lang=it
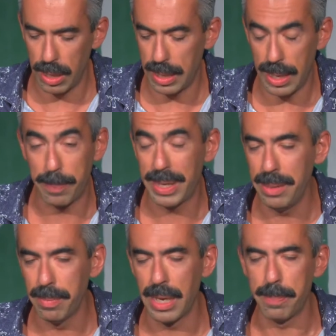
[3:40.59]
la
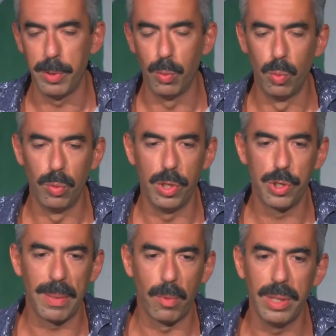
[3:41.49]
prima, la più
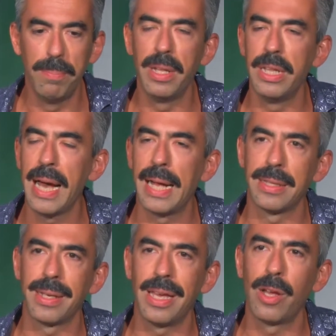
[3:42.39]
diciamo
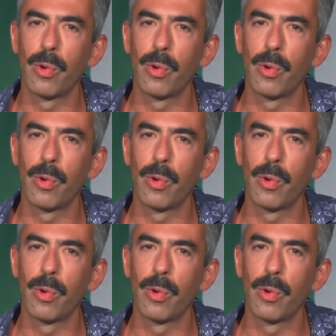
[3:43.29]
immediata,